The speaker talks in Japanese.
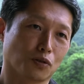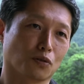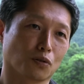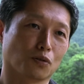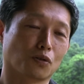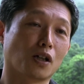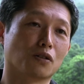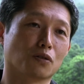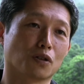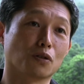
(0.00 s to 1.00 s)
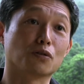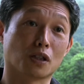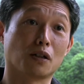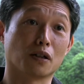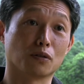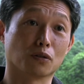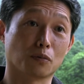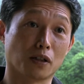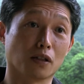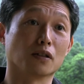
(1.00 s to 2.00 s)
そのトランジションでよく使われる
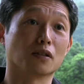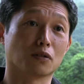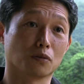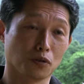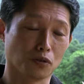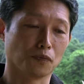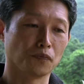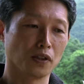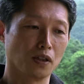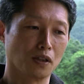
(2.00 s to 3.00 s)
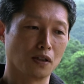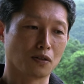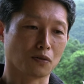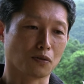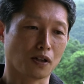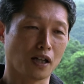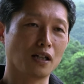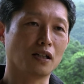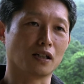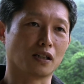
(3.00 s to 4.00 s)
言葉なんですけどもその
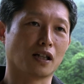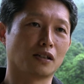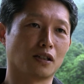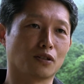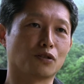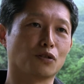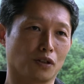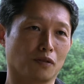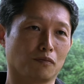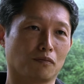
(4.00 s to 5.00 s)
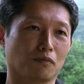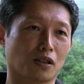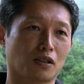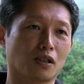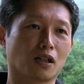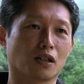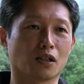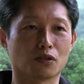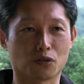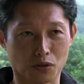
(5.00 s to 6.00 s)
変化に対して強い、まあ、しなやかな
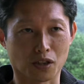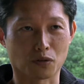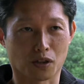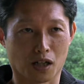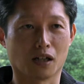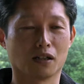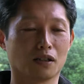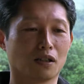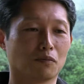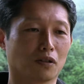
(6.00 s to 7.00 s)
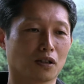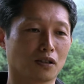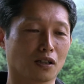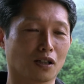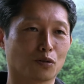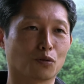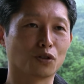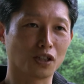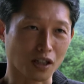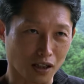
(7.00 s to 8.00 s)
強さとか私たちは
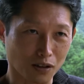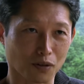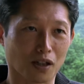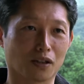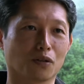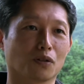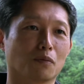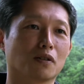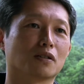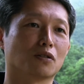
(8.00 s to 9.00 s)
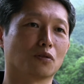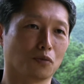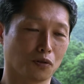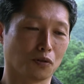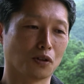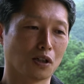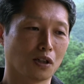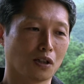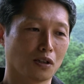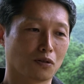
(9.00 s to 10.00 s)
底力とかって呼んでますけども
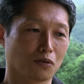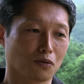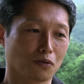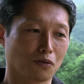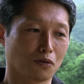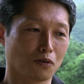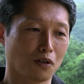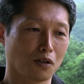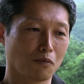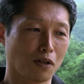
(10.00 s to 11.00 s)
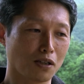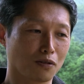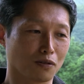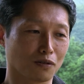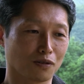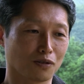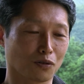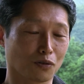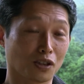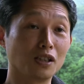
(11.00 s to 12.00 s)
そのまずそ
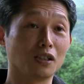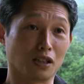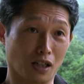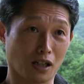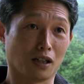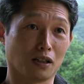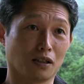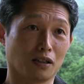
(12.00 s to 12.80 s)
の地域が